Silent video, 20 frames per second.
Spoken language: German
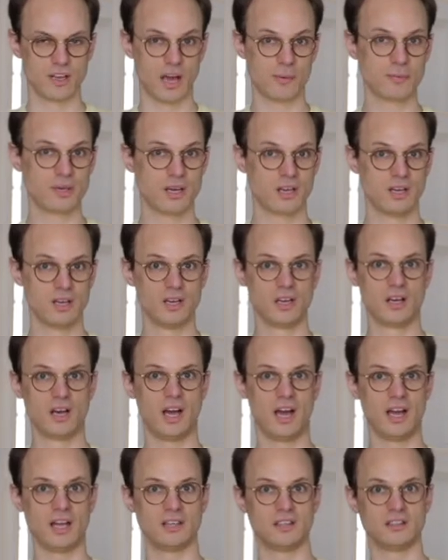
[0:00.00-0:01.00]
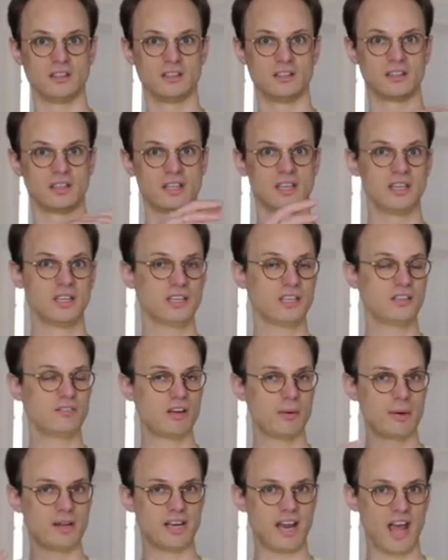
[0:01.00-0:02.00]
Wir haben ja ein Gehirn,
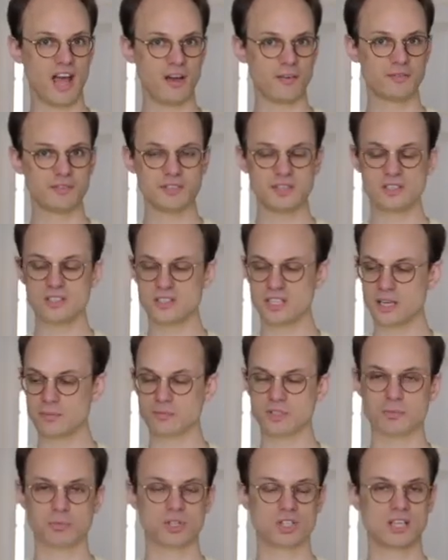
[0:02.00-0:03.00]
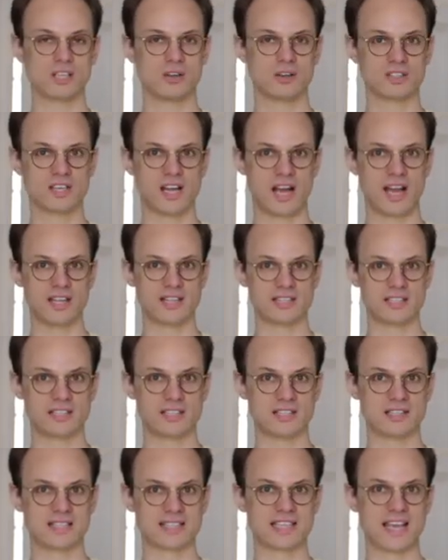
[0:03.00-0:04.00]
wir haben ein Nervensystem, das besteht aus
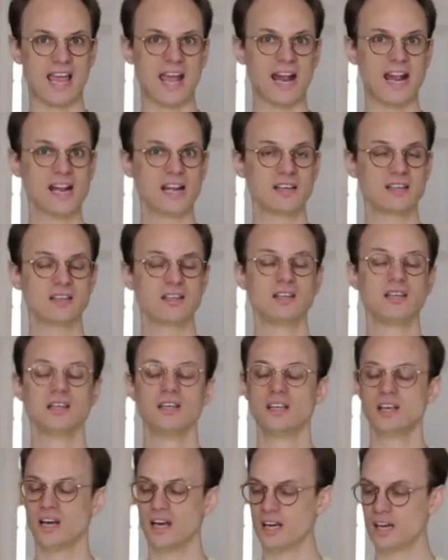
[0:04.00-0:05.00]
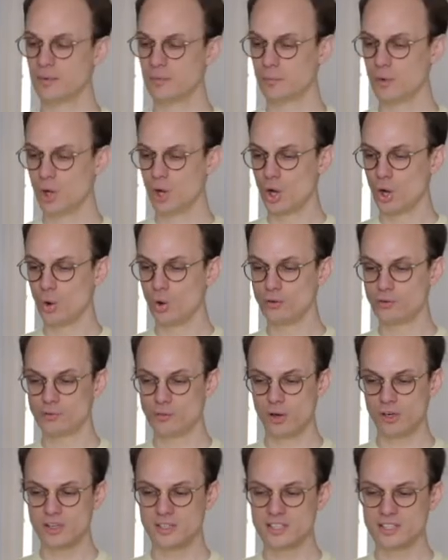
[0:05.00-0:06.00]
einzelnen Zellen. Ähm, und wir
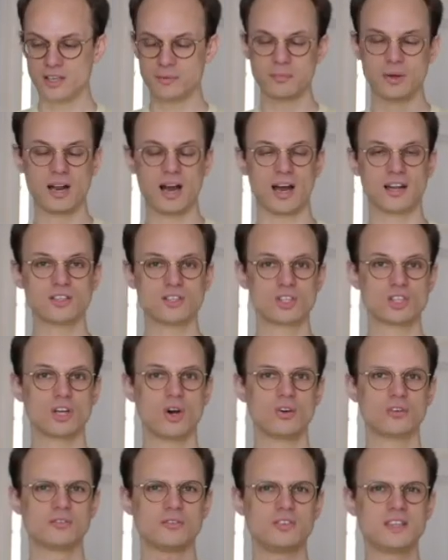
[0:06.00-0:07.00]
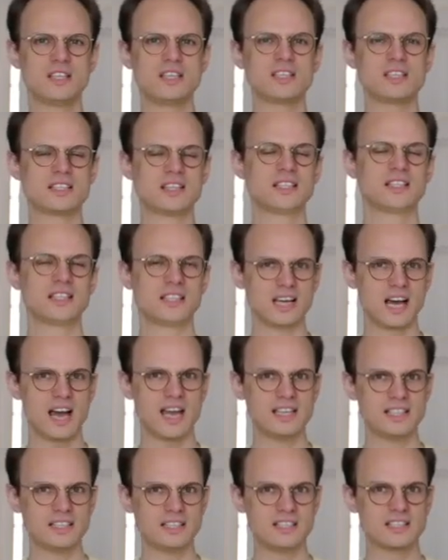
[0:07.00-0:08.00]
wollen uns immer anschauen, wie sind denn
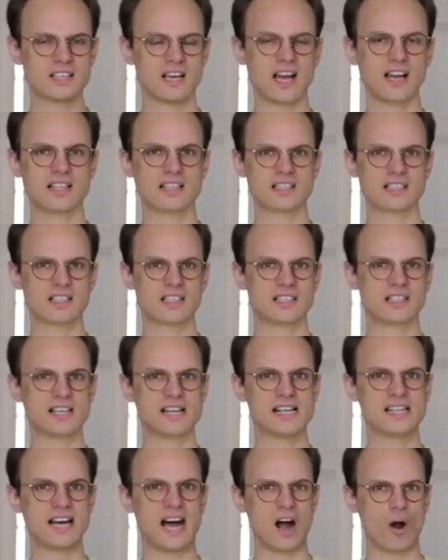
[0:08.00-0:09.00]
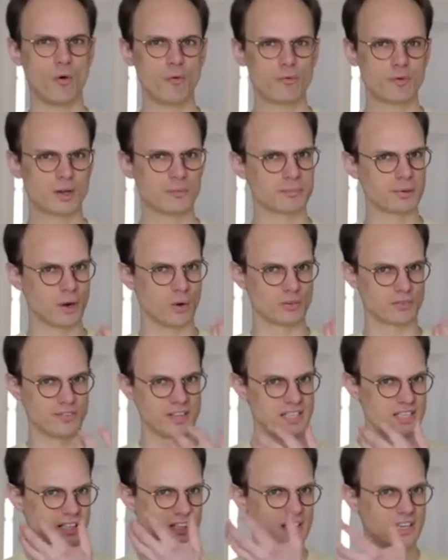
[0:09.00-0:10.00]
eigentlich diese einzelnen Zellen aufgebaut?
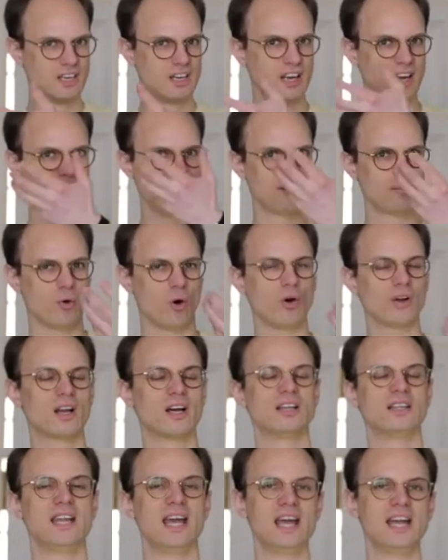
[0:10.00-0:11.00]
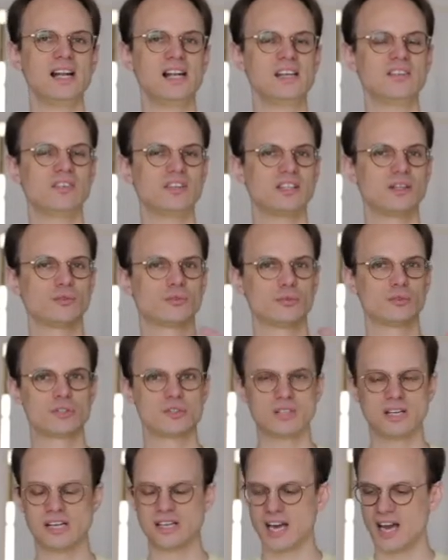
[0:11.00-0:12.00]
Welche ähm, Organellen, welche
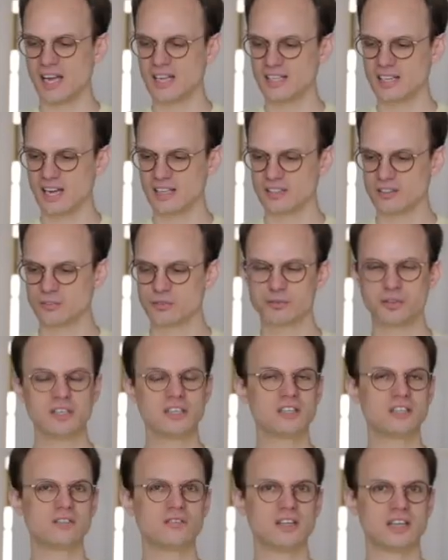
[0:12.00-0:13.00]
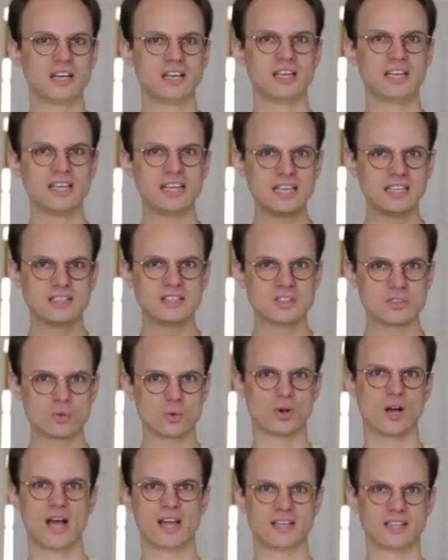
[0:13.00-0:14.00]
funktionellen Einheiten finden wir denn in
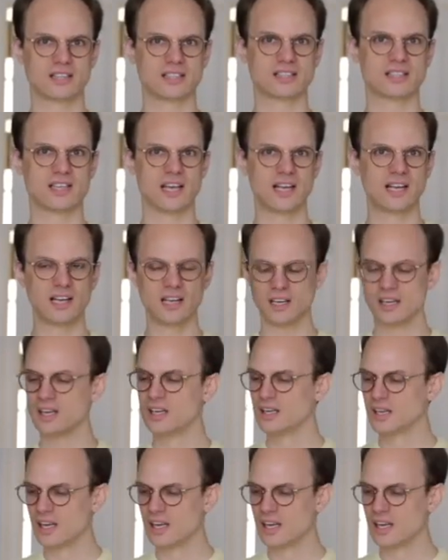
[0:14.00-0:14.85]
so einer Zelle?